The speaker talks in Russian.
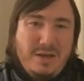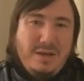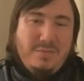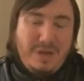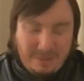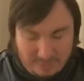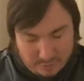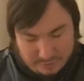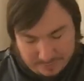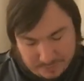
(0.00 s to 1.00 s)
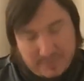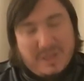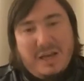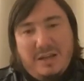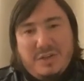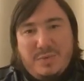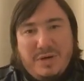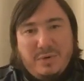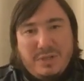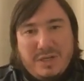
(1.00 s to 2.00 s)
Поэтому, да, Аллах
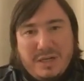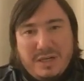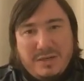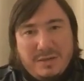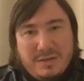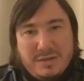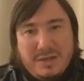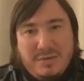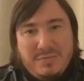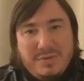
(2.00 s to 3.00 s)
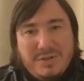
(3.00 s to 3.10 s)
Субхану Ва нам,